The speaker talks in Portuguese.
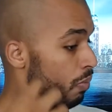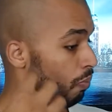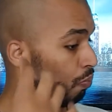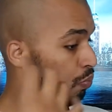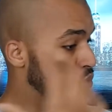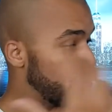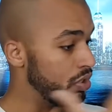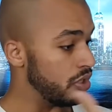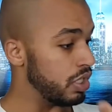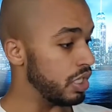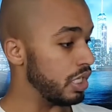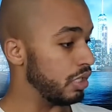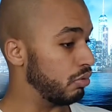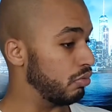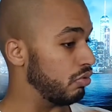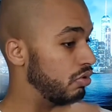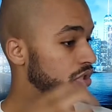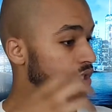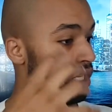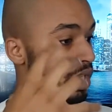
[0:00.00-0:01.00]

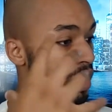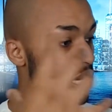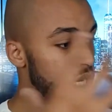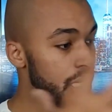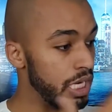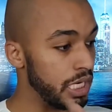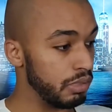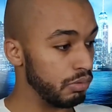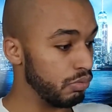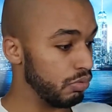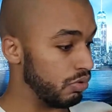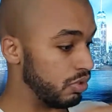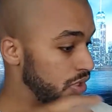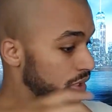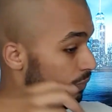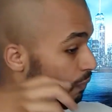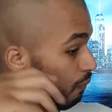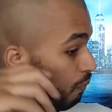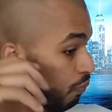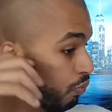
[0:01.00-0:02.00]
bonitos e lindos
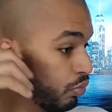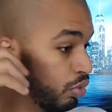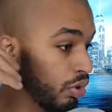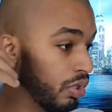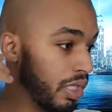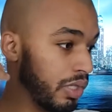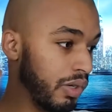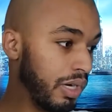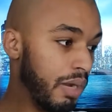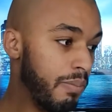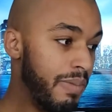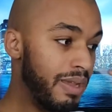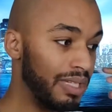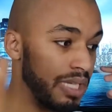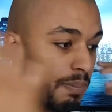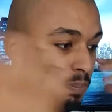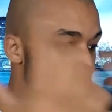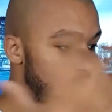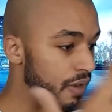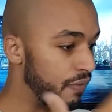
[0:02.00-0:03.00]
e tudo na tua
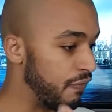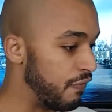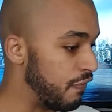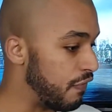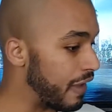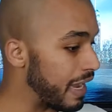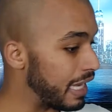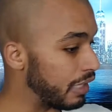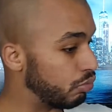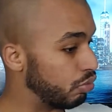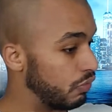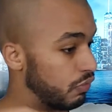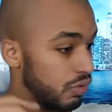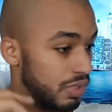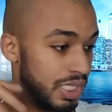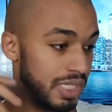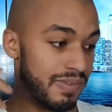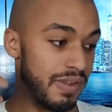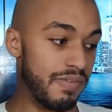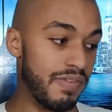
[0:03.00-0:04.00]
cabeça é perfeito,
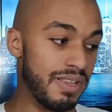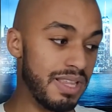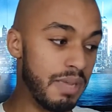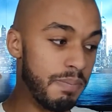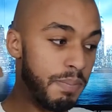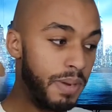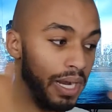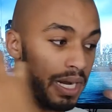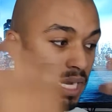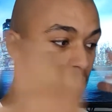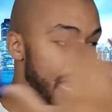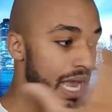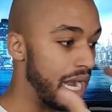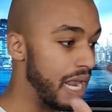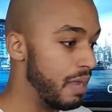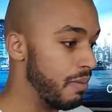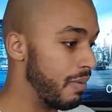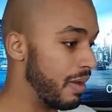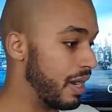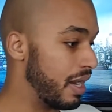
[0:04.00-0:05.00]
você vai vender pra
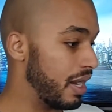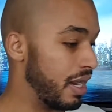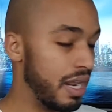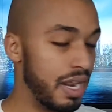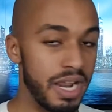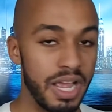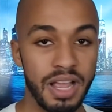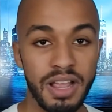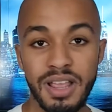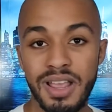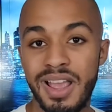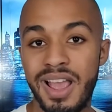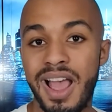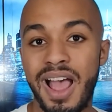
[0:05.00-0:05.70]
caramba, nanana.